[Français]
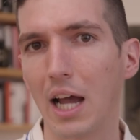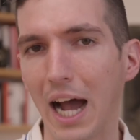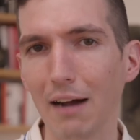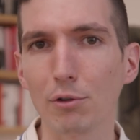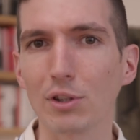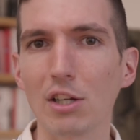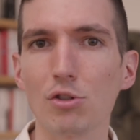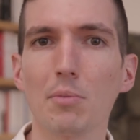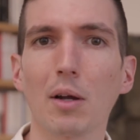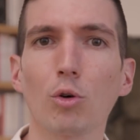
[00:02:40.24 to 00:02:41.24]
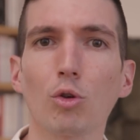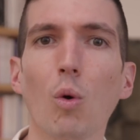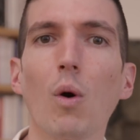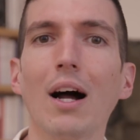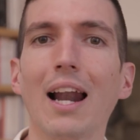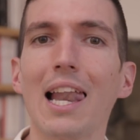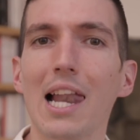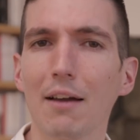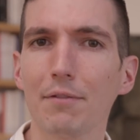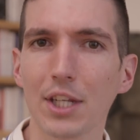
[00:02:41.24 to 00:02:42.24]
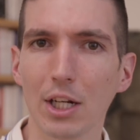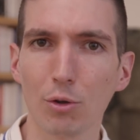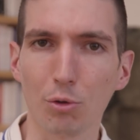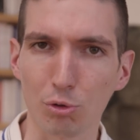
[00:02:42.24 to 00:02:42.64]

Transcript: Avantage numéro 3, la vidéo.